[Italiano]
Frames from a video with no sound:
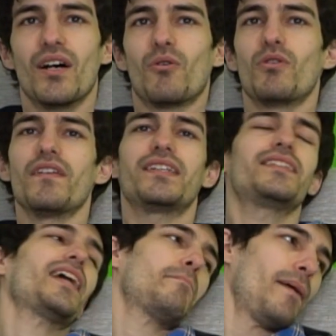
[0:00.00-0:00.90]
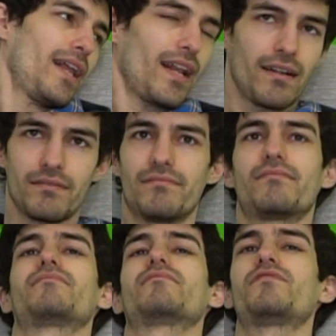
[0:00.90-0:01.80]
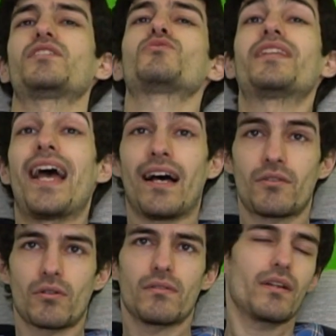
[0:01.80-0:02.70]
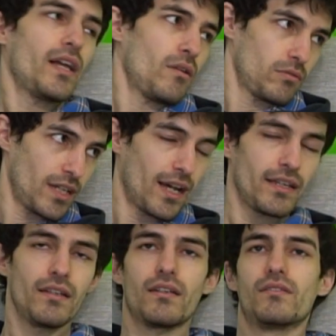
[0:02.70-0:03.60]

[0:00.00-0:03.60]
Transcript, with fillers: Università a palla, faccio teatro e lo sai,